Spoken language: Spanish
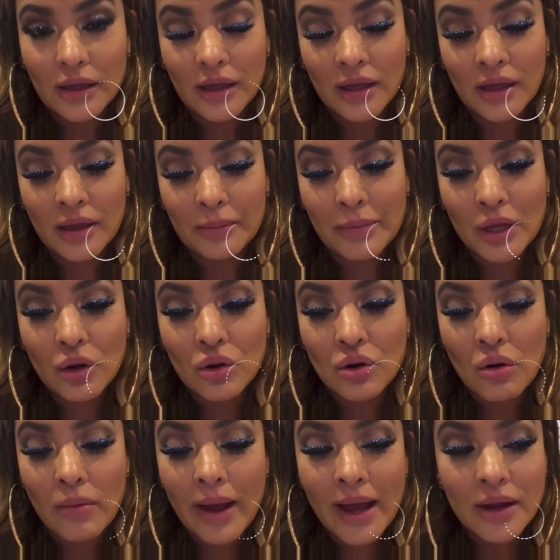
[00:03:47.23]
Eh, me lo
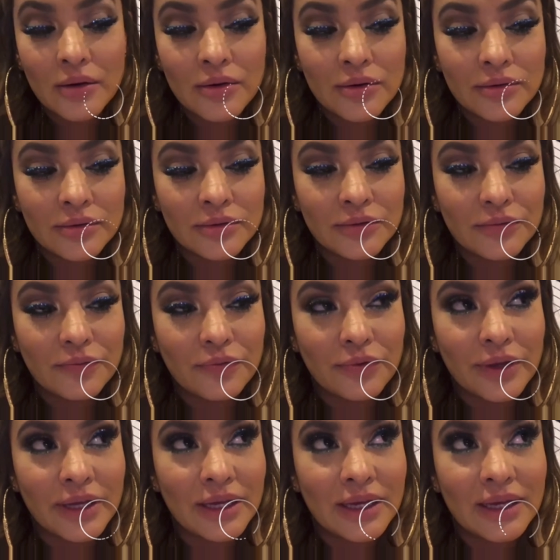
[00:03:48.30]
robaron.
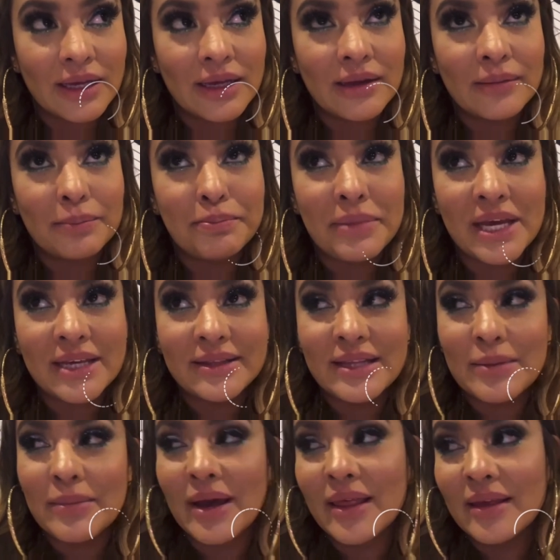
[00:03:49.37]
Fue
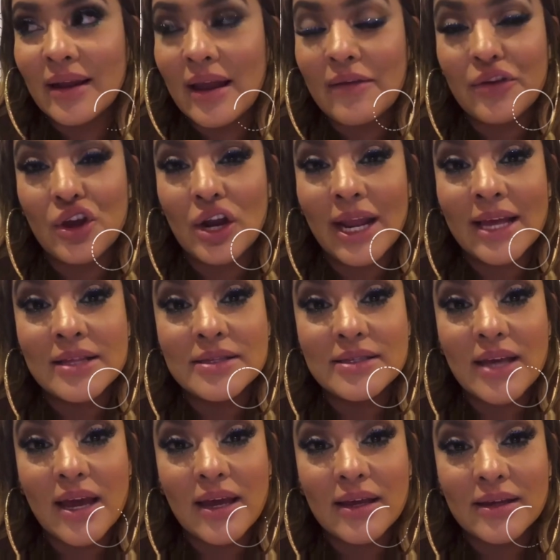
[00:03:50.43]
víctima de la
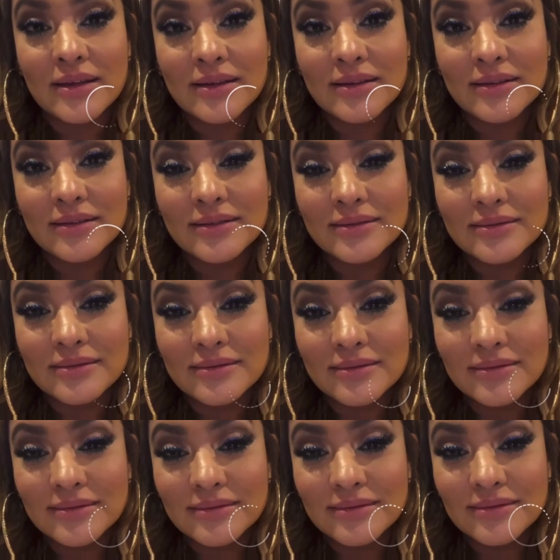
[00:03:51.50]
violencia
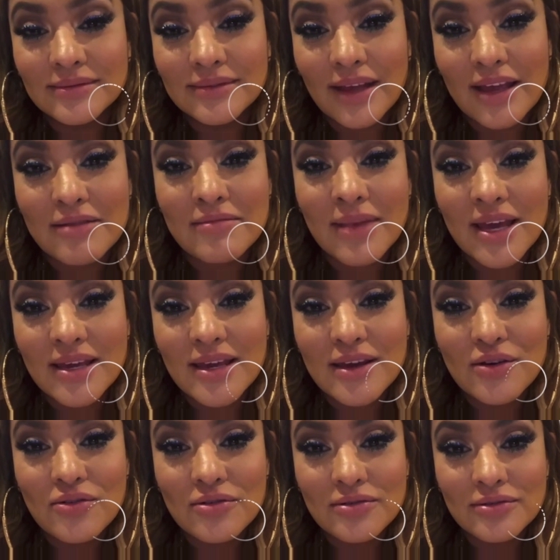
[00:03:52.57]
en
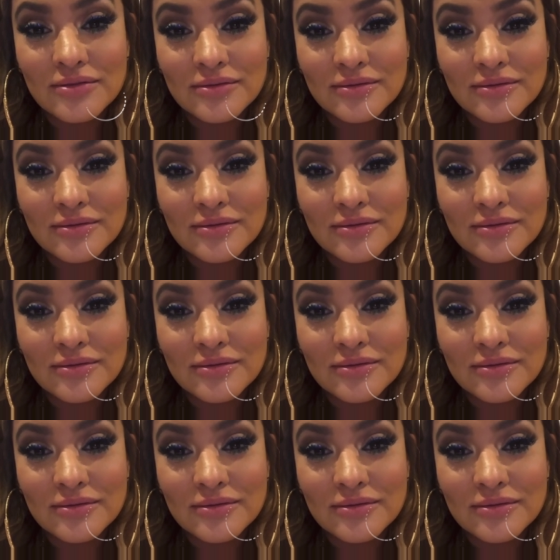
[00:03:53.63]
México